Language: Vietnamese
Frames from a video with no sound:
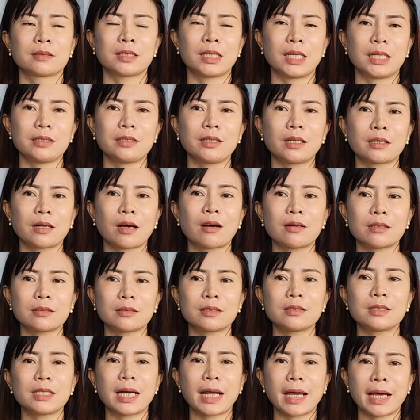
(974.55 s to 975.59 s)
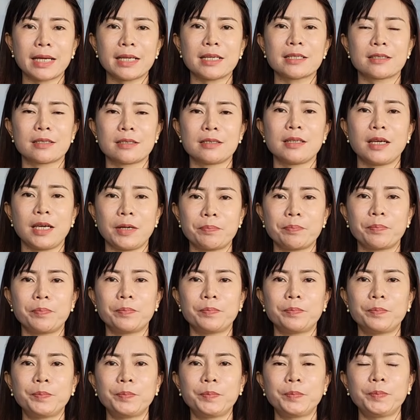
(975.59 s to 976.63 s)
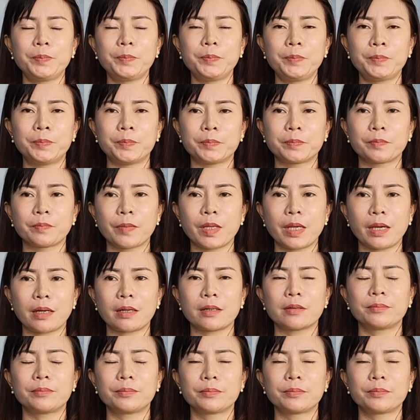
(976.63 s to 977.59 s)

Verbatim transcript: để cho có tương lai về sự nghiệp ừ. dạ